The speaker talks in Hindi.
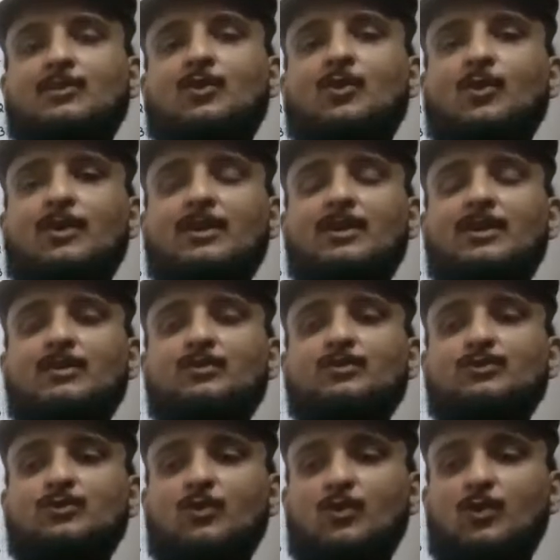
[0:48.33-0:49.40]
और
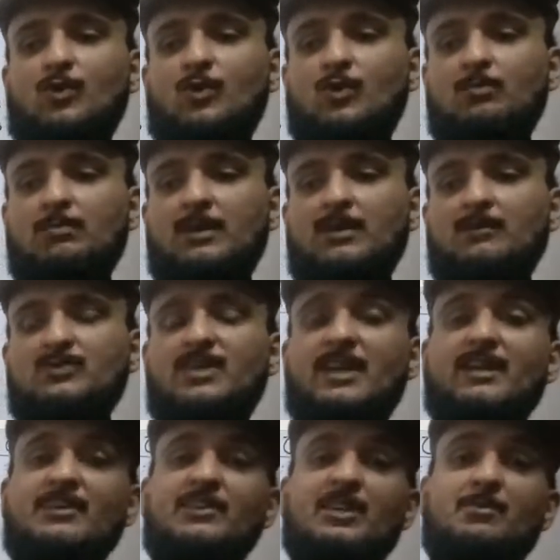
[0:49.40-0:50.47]
उसको
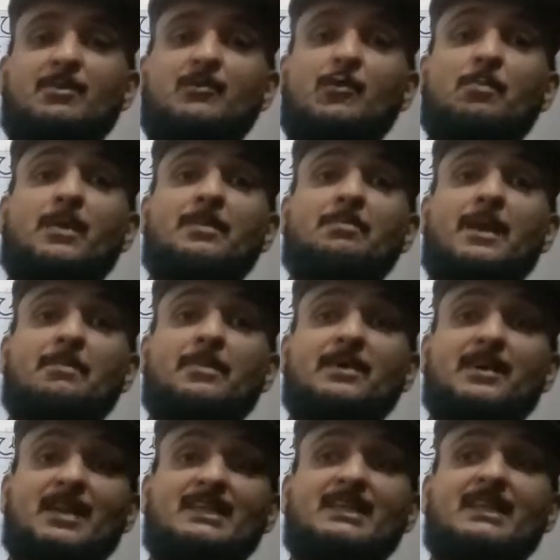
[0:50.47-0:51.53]
सेकंड ईयर में वो पेपर
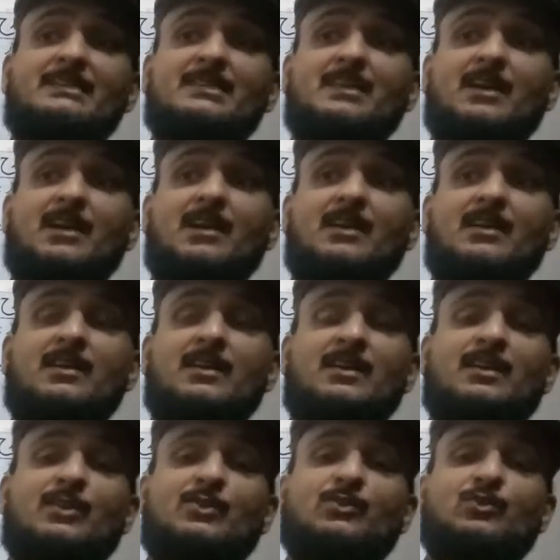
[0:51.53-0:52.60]
ना दे सका
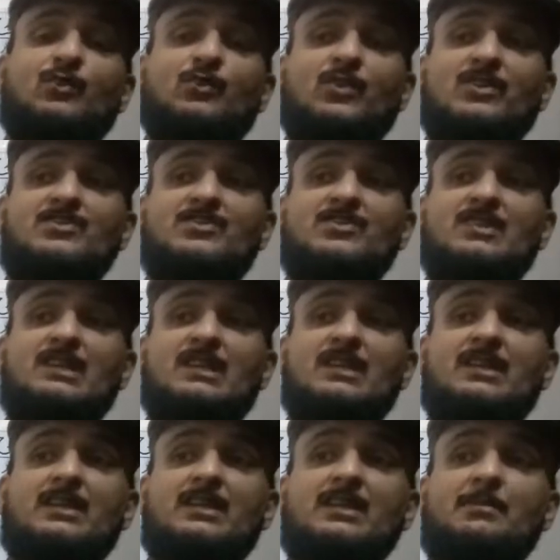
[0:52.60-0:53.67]
तो फर्स्ट
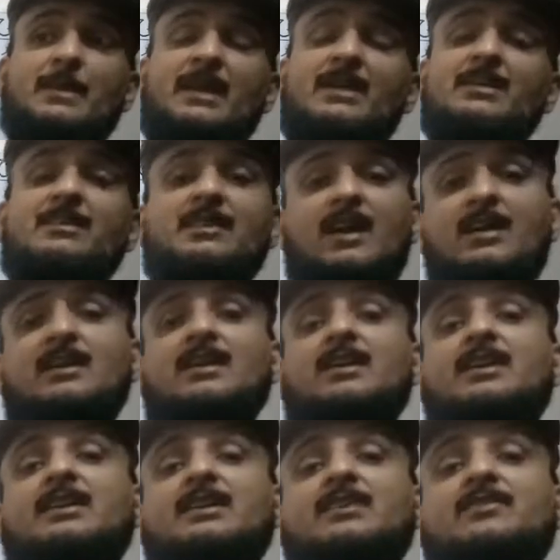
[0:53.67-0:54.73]
ईयर की मेहनत ना
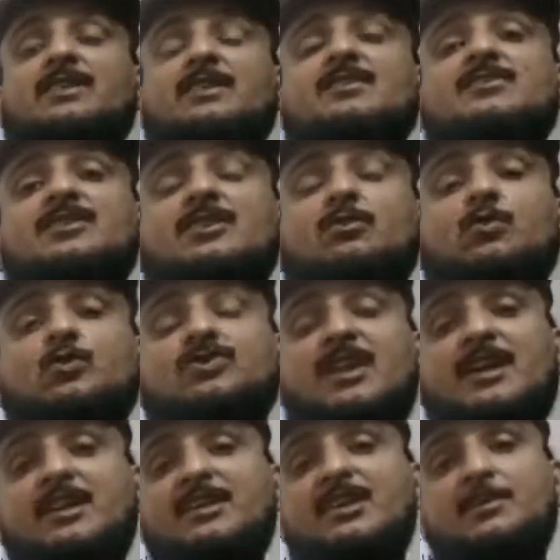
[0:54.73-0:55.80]
करने की वजह से उनको
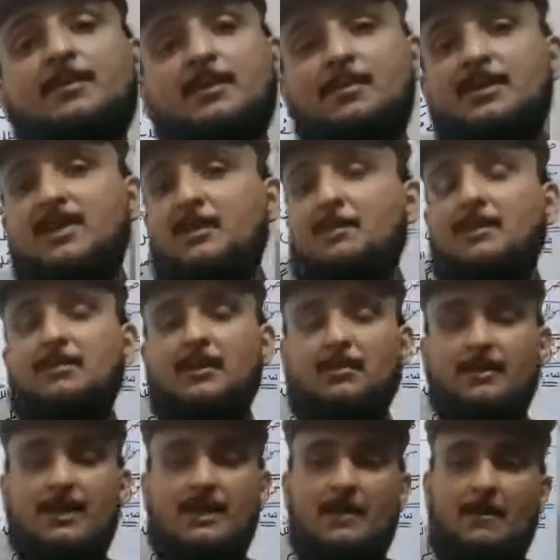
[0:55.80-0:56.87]
सेकंड ईयर में भी कम नंबर
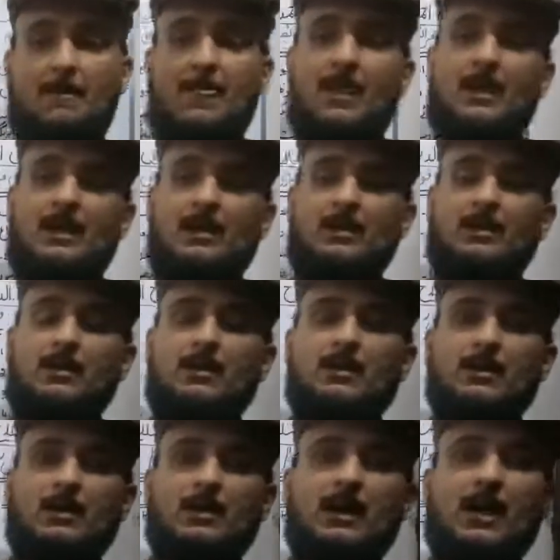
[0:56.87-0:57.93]
मिले
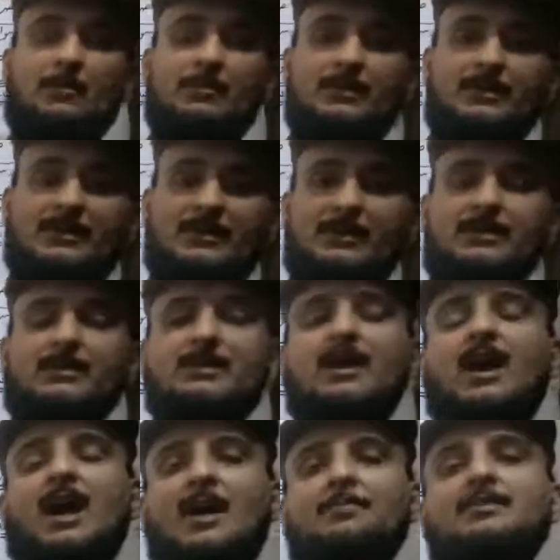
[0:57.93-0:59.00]
अब
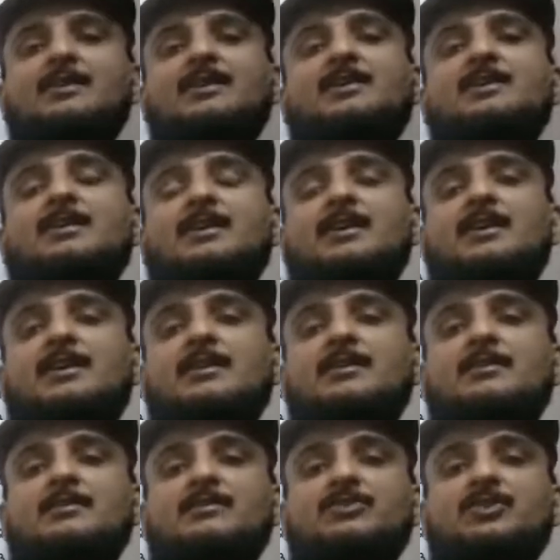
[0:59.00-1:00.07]
आपके लिए
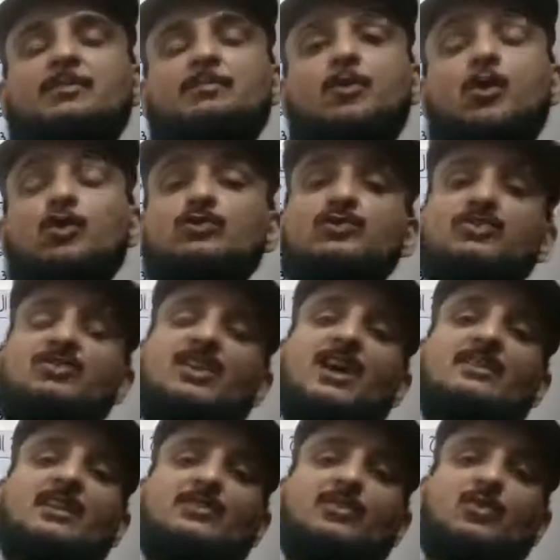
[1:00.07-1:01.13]
ये बहुत
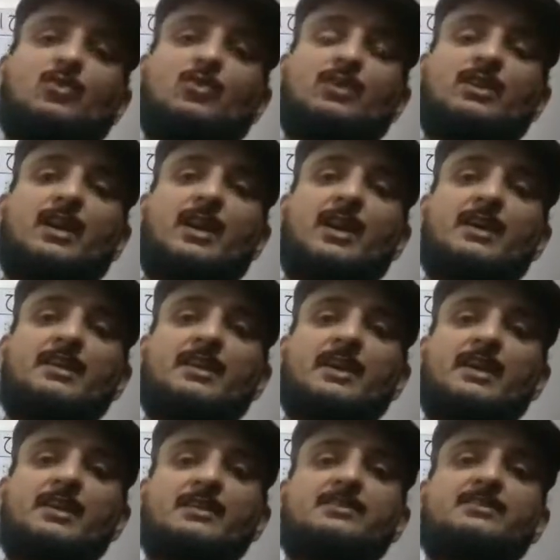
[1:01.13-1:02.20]
ज़्यादा ज़रूरी है कि
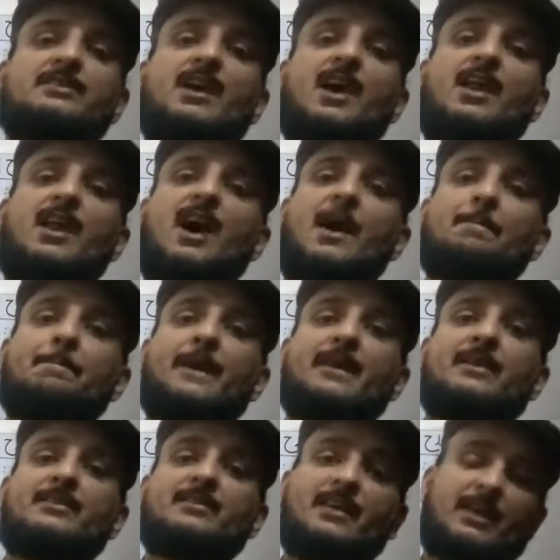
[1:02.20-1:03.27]
इस साल आप
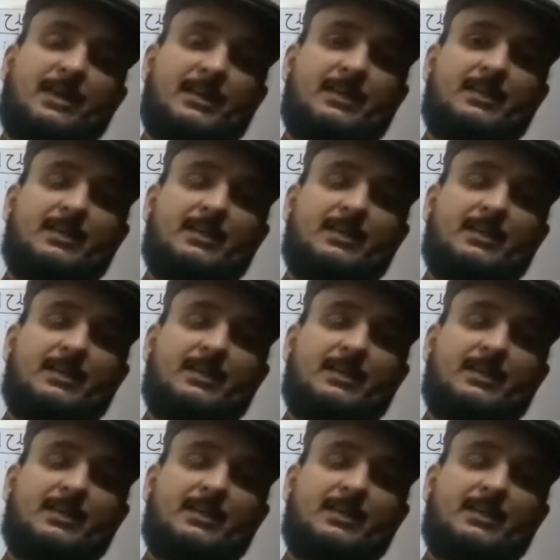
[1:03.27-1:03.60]
मेहनत करें